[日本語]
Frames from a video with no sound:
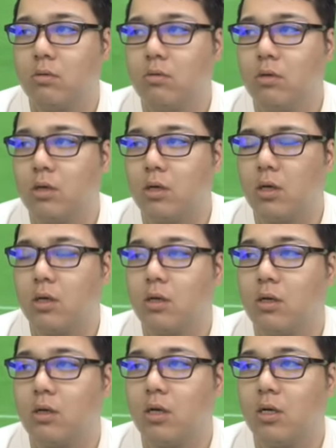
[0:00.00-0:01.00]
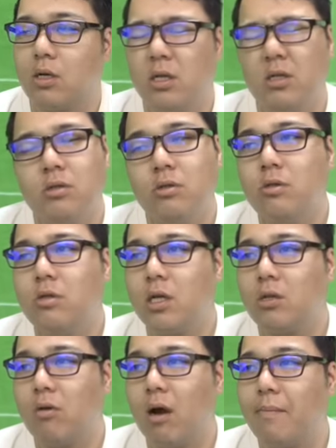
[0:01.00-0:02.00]
うい。いや、
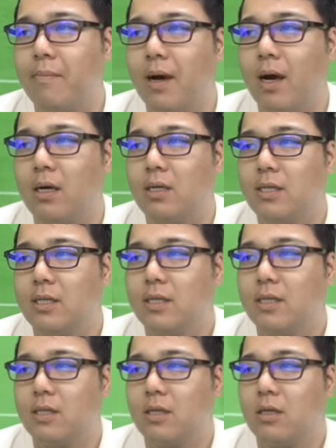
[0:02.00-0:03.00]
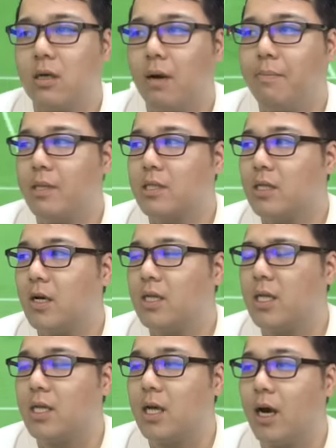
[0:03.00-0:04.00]
ルーレットはあんま、あんま掴
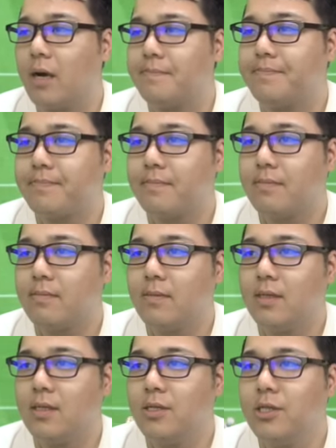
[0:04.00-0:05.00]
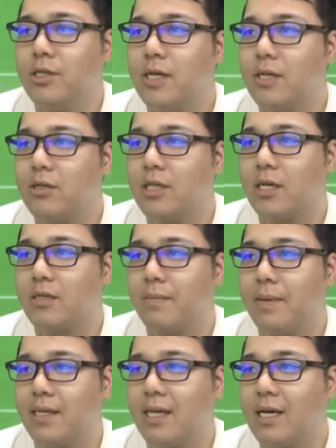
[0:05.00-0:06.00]
んでいいな。ルーレットじゃなく
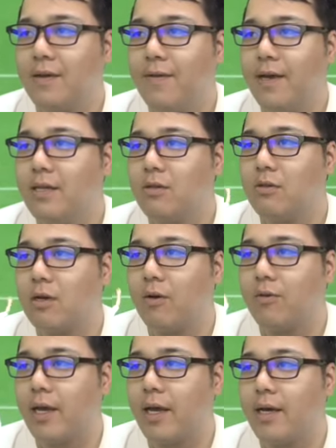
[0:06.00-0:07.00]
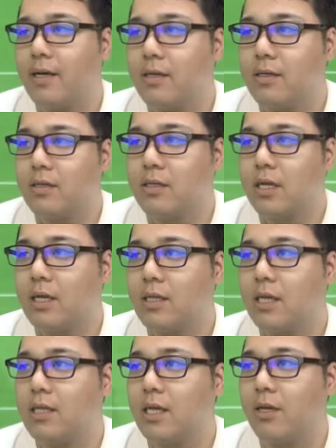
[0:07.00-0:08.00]
て、またぎフェイントとかをね、使っ
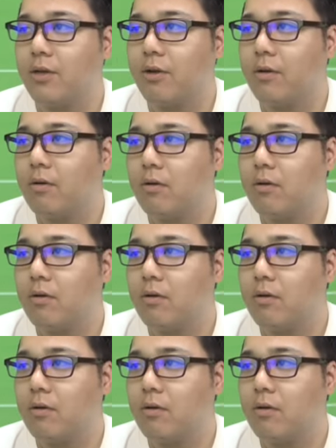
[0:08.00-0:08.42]
ていきたいのよ。